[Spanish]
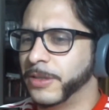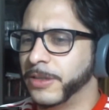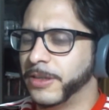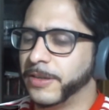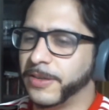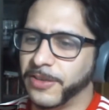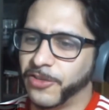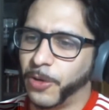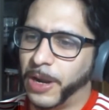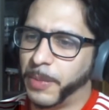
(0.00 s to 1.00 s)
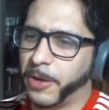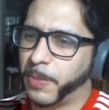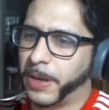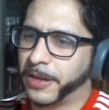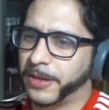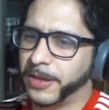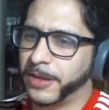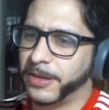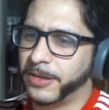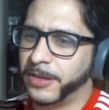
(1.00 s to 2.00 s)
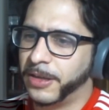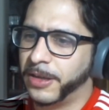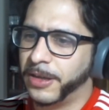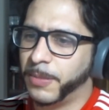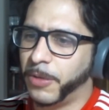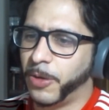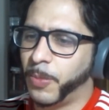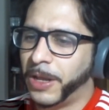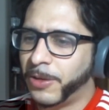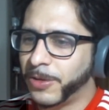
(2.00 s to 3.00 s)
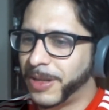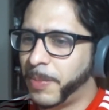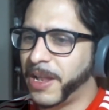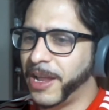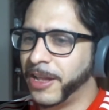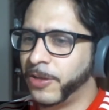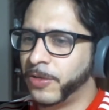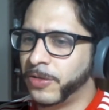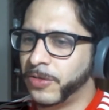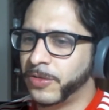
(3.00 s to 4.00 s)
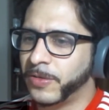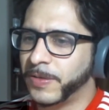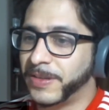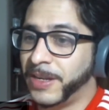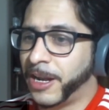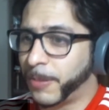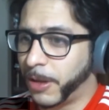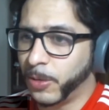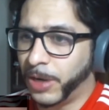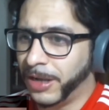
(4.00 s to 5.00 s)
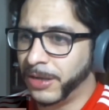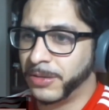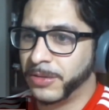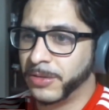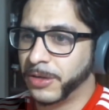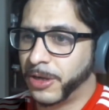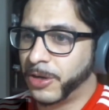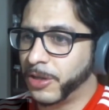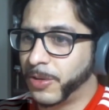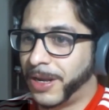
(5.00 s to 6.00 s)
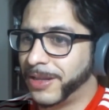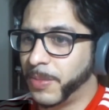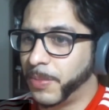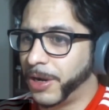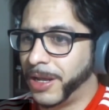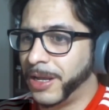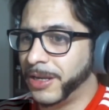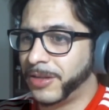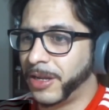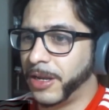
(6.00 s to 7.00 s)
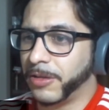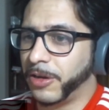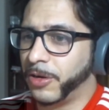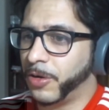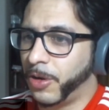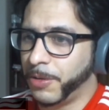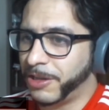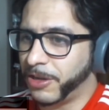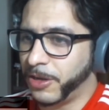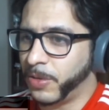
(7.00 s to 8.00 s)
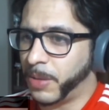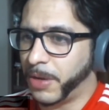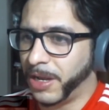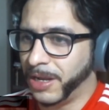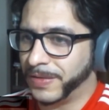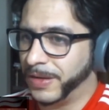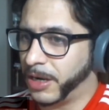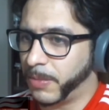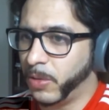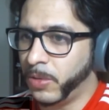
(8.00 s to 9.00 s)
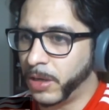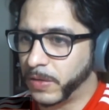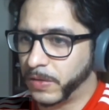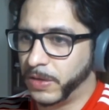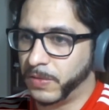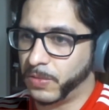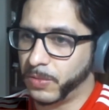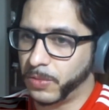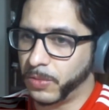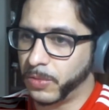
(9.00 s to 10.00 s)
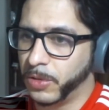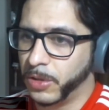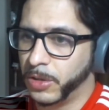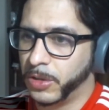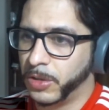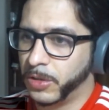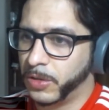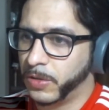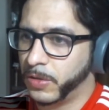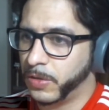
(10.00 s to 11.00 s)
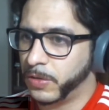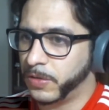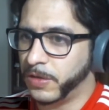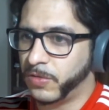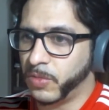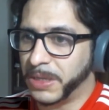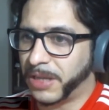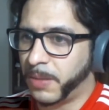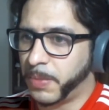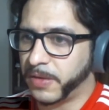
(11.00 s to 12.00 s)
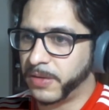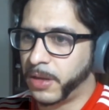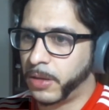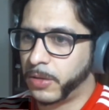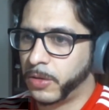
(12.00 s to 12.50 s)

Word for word: Este se llevó la peor parte. ¿eh? Bueno, Mando está peleando sin armadura. Creo que toda la temporada en este y en el anterior no había tenido una pelea sin armadura, o sea, sin su... Sin su metal preciado.